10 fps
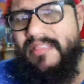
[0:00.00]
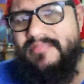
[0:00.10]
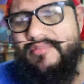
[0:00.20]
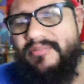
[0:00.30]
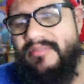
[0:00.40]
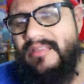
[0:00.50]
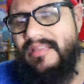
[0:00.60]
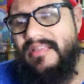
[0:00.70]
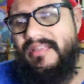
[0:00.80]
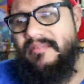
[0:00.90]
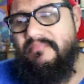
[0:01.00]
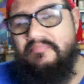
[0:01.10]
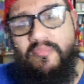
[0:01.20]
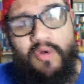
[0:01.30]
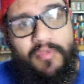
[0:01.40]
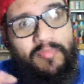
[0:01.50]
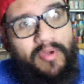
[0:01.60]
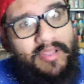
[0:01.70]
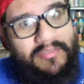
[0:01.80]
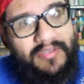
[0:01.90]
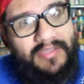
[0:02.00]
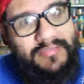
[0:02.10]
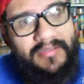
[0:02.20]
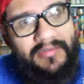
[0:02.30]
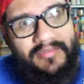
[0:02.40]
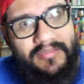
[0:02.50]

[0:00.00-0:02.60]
mismo, muy pocas ocasiones